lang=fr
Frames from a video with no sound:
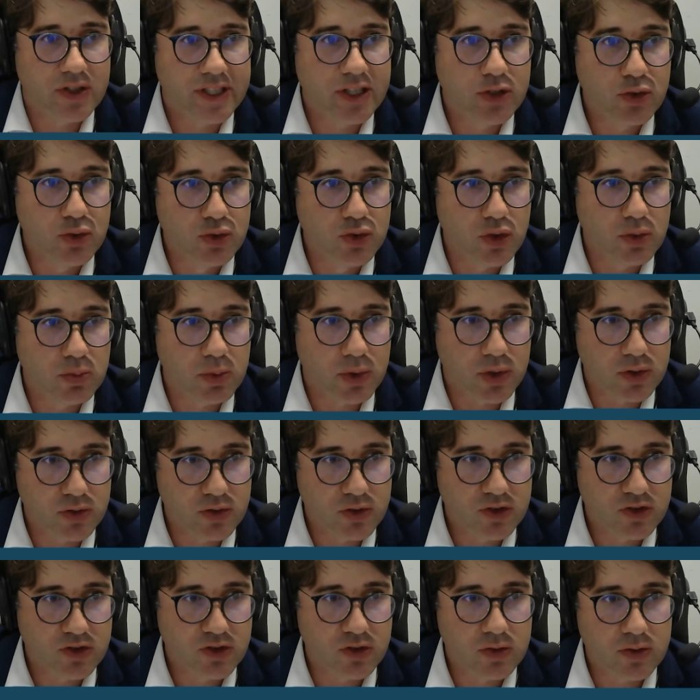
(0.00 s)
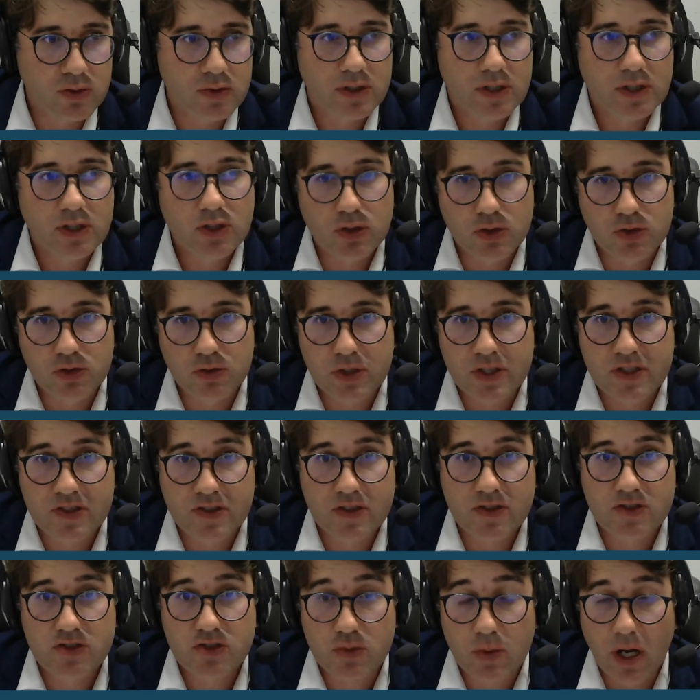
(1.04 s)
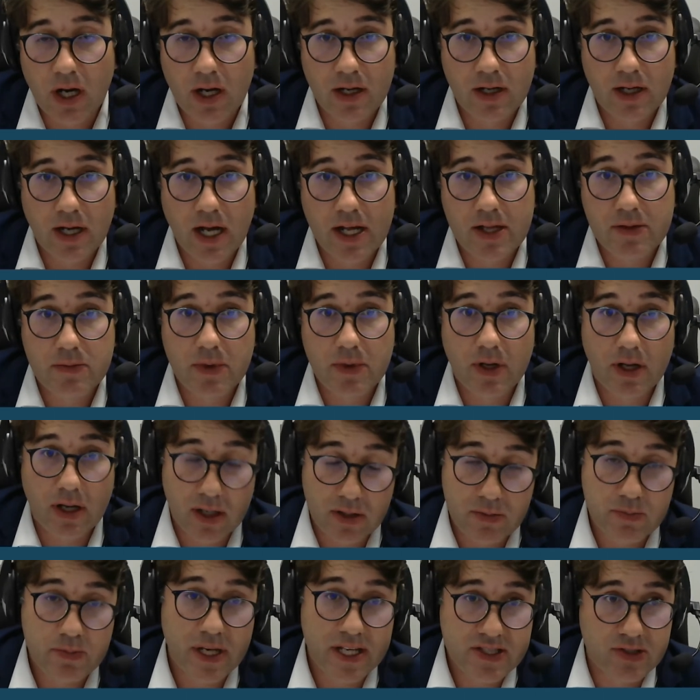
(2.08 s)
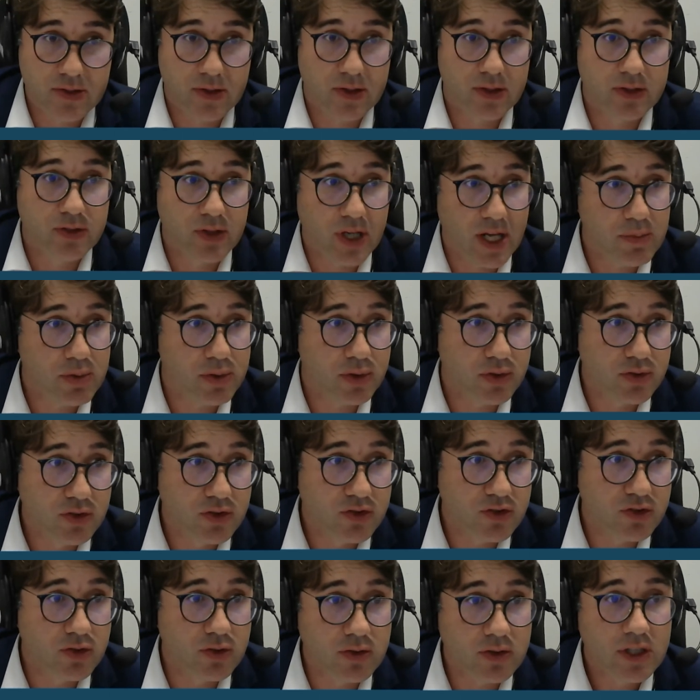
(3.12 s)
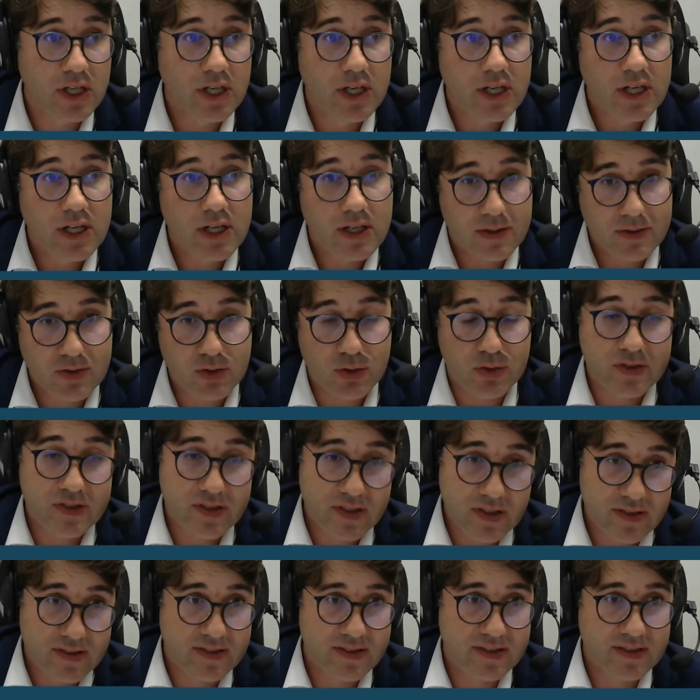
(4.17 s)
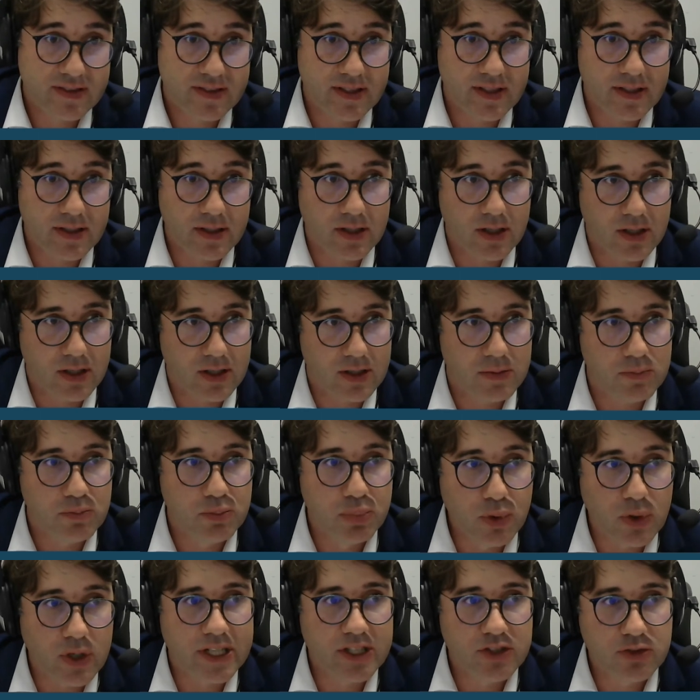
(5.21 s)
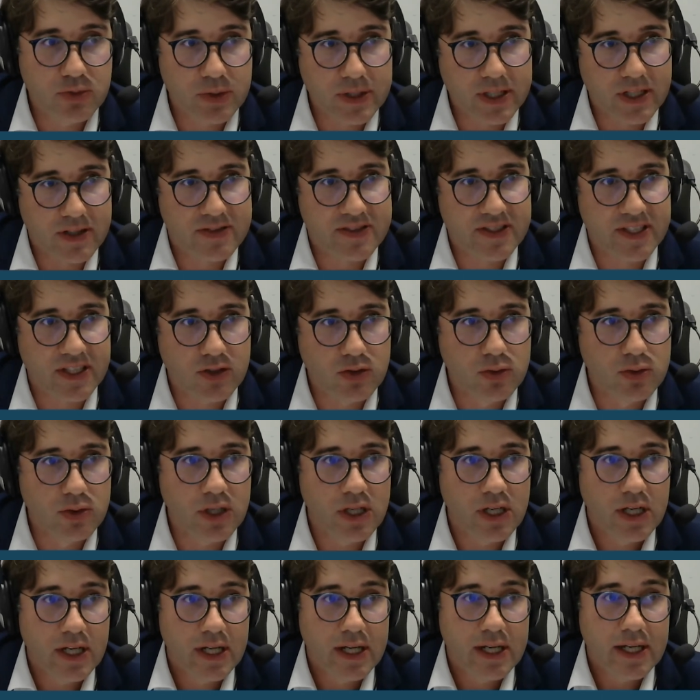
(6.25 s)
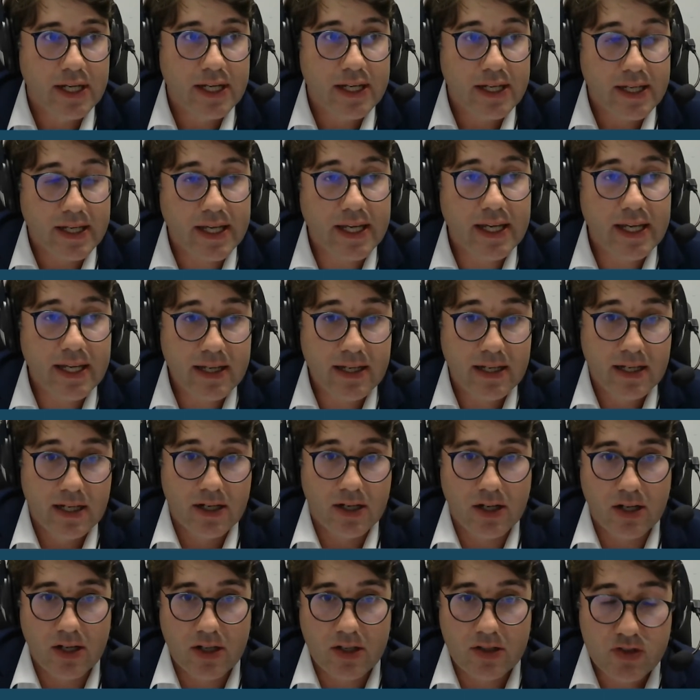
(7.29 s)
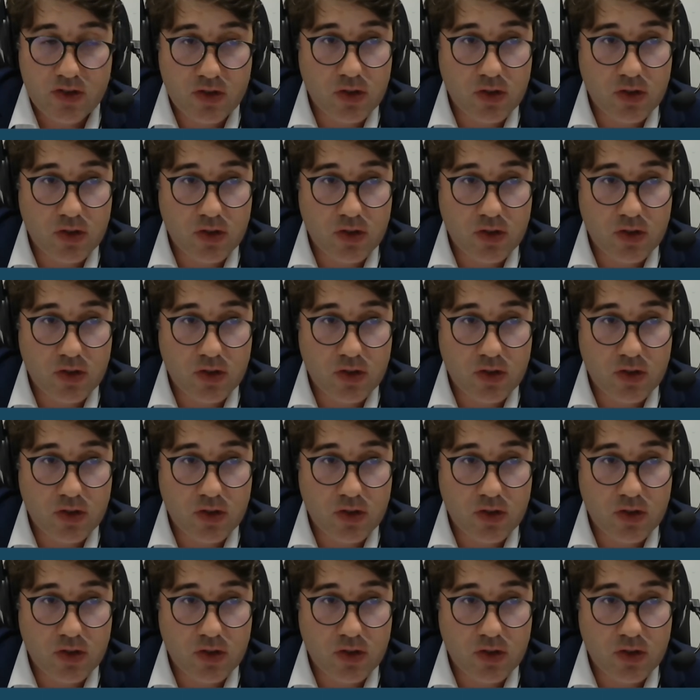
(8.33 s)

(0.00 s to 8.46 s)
euh, des coûts de production conduise soit à une, baisse de, la production, donc euh, pour réduire ses coûts, et euh,